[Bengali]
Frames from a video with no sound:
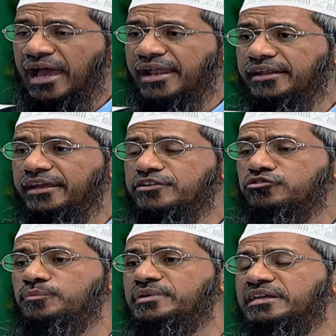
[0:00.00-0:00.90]
আর এটা
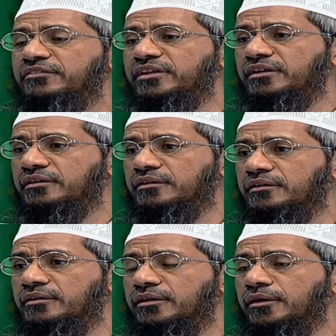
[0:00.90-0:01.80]
দিতে হবে
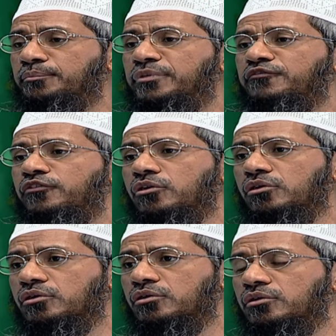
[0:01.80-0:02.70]
ঈদুল
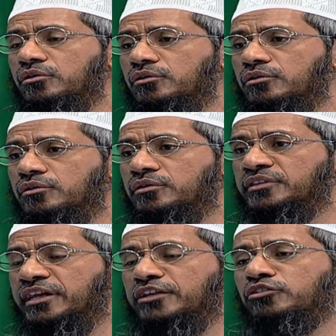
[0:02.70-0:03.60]

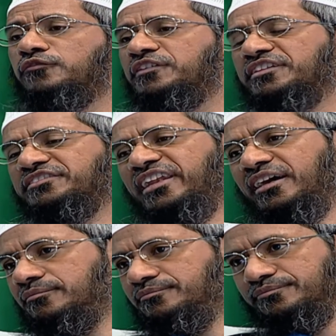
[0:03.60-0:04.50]
ফিতরের নামাজের
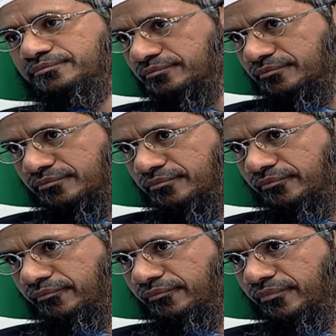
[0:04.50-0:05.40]
আগে
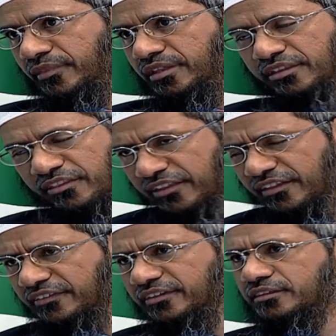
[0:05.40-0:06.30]
আরও
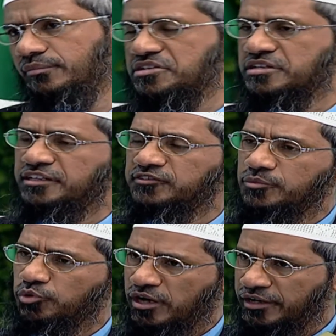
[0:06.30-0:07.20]
একটা হাদিস আছে সোহেব
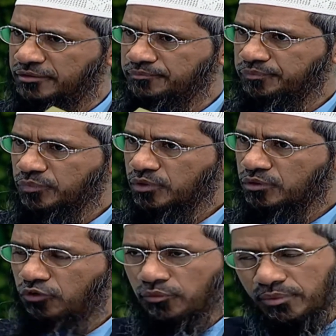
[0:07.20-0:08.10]
বুখারিতে
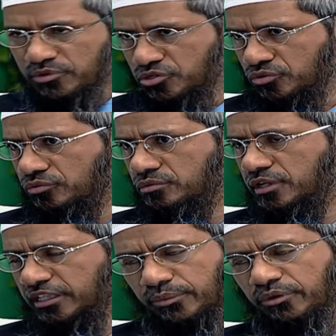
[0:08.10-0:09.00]
খণ্ড নম্বর দুই
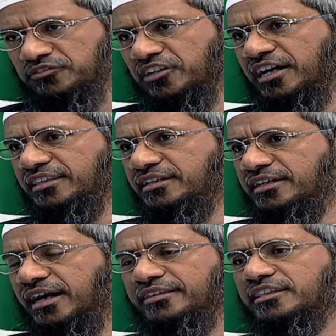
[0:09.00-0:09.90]
বুক অব জাকাত
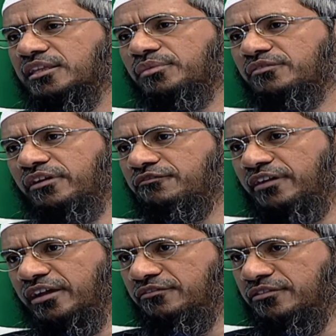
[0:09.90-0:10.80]
হাদিস নম্বর এক
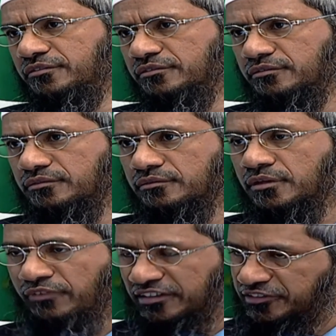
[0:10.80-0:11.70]
হাজার
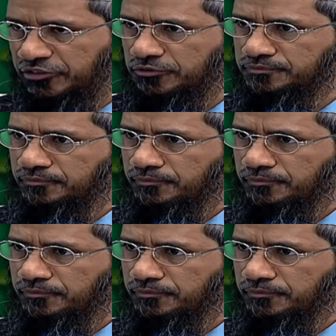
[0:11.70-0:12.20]
পাঁচশো দশ